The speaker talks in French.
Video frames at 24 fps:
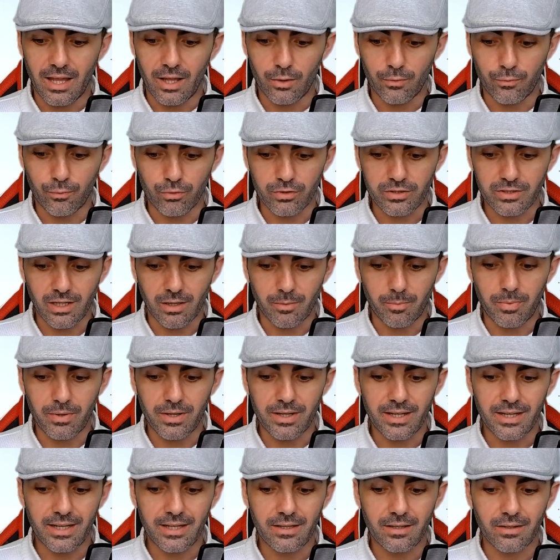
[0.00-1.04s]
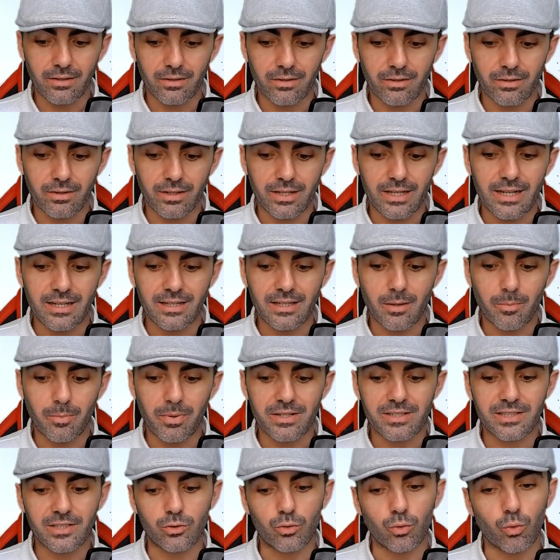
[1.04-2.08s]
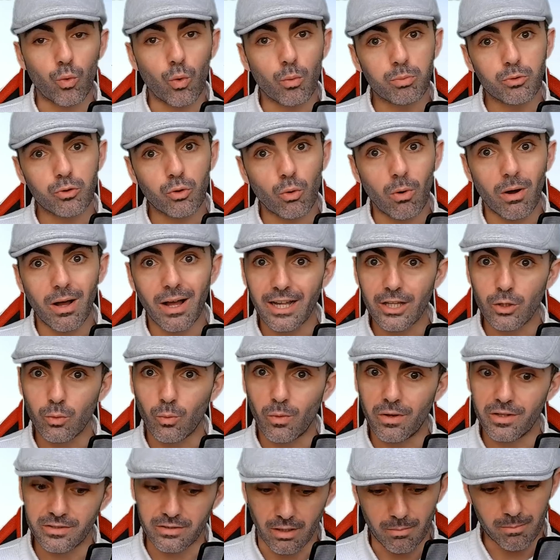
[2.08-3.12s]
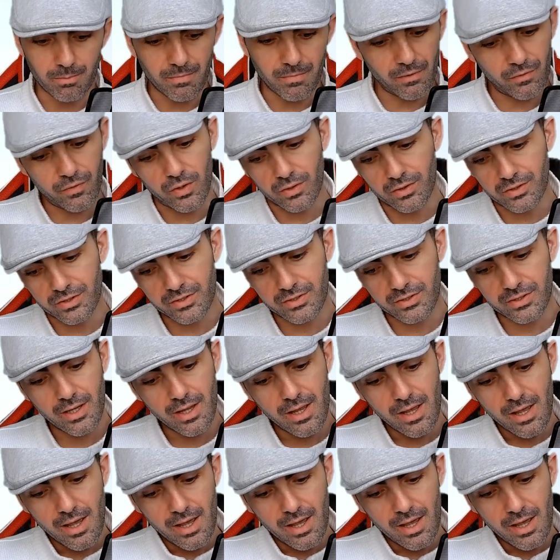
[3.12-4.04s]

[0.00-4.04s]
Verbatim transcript: Et il faut se rappeler qu'il était placé de groupe 3 à 3 ans. Méfiance.